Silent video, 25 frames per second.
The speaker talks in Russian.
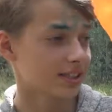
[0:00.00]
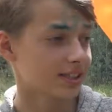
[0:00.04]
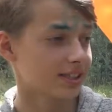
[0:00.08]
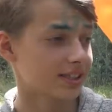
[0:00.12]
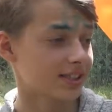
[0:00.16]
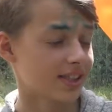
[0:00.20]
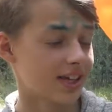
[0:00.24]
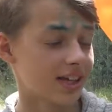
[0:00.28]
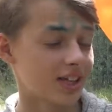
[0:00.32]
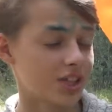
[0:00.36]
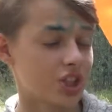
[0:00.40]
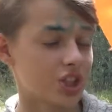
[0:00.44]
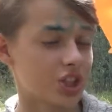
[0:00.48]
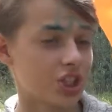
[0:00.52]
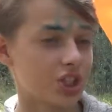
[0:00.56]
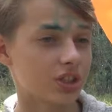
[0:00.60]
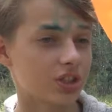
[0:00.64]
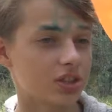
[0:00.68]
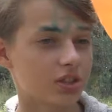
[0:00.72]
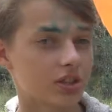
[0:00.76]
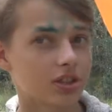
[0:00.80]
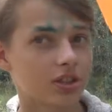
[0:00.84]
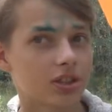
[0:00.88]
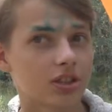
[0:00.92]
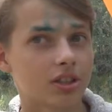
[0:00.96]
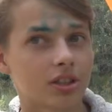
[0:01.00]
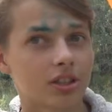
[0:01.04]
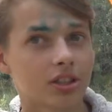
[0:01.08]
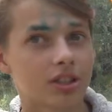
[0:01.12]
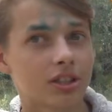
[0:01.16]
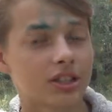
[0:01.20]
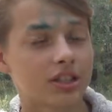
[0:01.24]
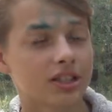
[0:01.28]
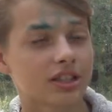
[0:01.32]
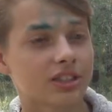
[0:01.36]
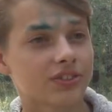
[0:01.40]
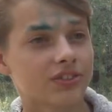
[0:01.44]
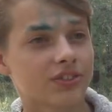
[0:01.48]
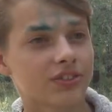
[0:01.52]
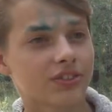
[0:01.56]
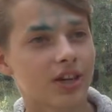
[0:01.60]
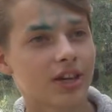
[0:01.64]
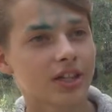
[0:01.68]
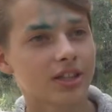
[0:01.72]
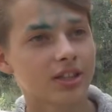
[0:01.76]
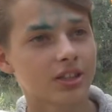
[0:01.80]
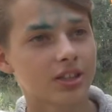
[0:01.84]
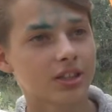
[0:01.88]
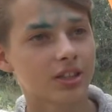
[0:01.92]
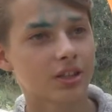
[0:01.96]
значит э,
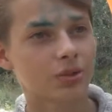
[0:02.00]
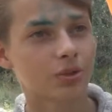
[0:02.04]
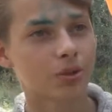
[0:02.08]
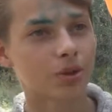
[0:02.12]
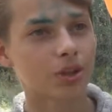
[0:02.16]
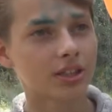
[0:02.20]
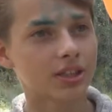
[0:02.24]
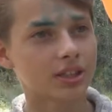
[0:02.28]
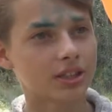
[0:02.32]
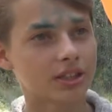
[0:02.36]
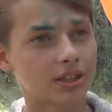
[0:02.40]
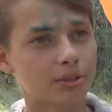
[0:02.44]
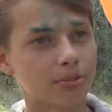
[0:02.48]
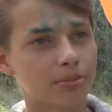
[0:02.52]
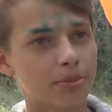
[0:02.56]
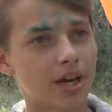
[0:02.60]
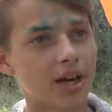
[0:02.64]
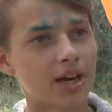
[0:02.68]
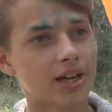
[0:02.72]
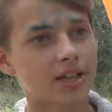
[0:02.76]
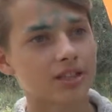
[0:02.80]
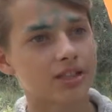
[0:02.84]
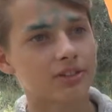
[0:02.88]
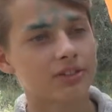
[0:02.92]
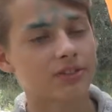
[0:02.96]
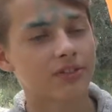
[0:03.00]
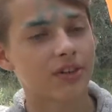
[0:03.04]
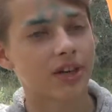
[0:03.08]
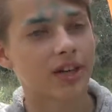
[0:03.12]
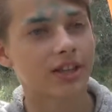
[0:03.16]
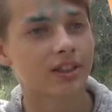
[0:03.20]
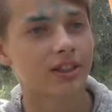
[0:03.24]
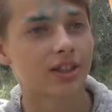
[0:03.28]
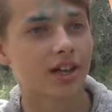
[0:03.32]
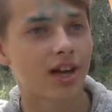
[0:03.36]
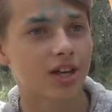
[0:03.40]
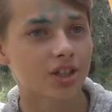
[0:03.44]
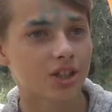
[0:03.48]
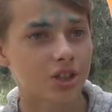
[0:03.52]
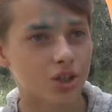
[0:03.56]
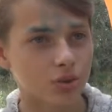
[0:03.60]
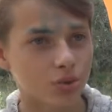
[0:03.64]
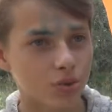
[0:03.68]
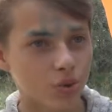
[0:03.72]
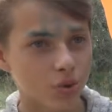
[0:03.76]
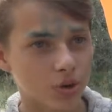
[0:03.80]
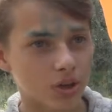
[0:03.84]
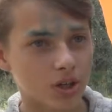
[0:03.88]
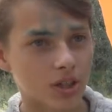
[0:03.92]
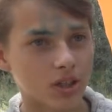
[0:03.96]
развивать не только себя, развивать наш
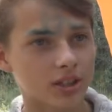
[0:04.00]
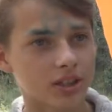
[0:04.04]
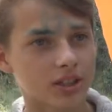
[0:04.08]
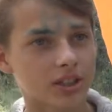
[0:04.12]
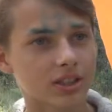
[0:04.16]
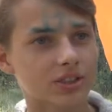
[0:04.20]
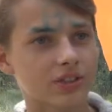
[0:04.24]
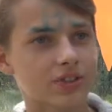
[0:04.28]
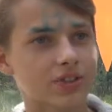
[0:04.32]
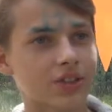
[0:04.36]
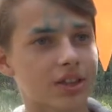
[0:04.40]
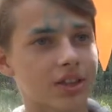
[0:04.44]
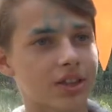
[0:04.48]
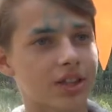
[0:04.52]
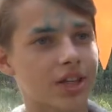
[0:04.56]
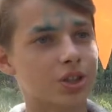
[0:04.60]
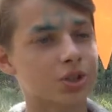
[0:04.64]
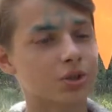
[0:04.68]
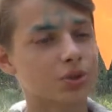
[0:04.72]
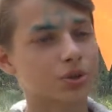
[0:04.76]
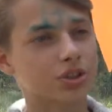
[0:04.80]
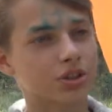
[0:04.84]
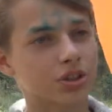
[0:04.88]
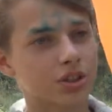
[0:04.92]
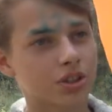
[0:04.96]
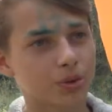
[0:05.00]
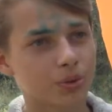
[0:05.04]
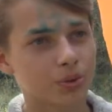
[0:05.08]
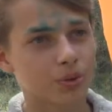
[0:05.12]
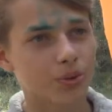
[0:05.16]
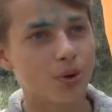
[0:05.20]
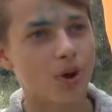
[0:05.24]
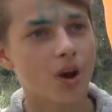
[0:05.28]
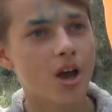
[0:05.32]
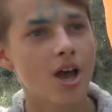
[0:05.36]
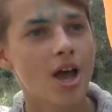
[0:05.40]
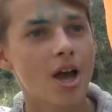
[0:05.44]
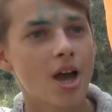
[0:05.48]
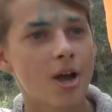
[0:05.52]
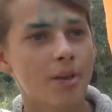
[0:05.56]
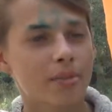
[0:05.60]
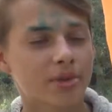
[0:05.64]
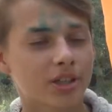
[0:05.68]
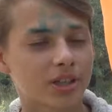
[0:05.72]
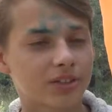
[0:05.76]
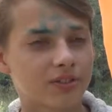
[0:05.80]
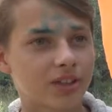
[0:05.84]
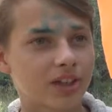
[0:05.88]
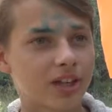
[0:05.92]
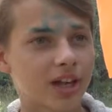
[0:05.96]
город, развивать нашу страну,
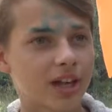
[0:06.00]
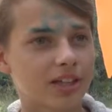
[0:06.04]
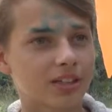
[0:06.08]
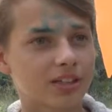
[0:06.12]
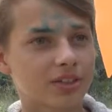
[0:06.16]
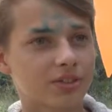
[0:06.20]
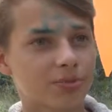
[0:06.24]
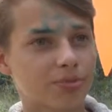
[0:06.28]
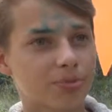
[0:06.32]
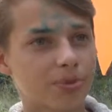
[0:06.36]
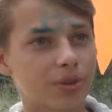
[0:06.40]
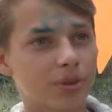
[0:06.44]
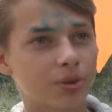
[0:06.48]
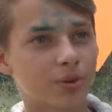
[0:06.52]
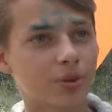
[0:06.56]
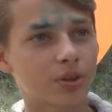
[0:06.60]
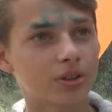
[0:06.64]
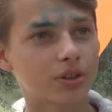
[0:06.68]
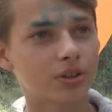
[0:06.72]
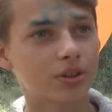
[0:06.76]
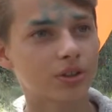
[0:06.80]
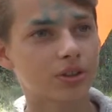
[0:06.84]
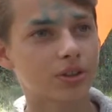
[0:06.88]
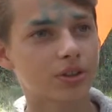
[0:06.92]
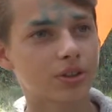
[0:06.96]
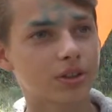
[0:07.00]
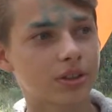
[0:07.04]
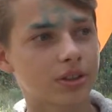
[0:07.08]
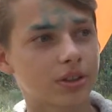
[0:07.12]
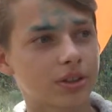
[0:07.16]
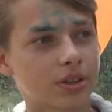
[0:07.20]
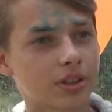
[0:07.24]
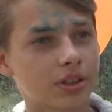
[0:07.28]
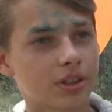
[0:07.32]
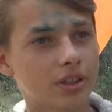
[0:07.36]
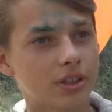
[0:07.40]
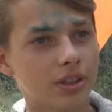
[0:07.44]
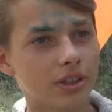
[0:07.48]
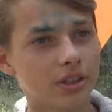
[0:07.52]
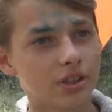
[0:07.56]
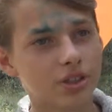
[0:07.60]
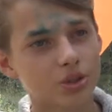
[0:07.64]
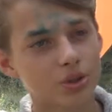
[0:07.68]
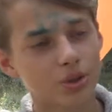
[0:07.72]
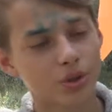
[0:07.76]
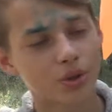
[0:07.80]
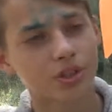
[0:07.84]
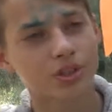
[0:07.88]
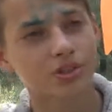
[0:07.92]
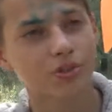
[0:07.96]
продвигать вперед э, и
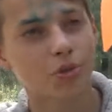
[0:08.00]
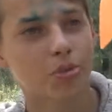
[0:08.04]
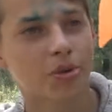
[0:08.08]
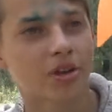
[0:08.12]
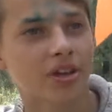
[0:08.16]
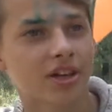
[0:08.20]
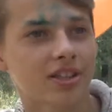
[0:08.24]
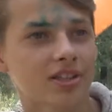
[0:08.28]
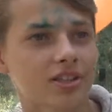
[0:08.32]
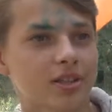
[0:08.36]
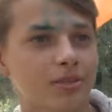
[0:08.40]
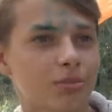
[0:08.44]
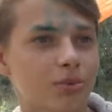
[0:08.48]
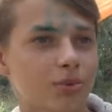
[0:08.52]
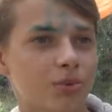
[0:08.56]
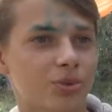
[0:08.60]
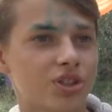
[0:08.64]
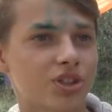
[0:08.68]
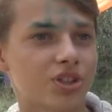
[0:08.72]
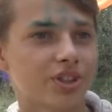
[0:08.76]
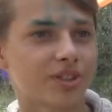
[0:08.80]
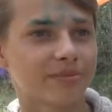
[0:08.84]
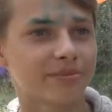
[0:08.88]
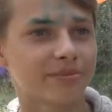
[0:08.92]
строить свое прекрасное будущее.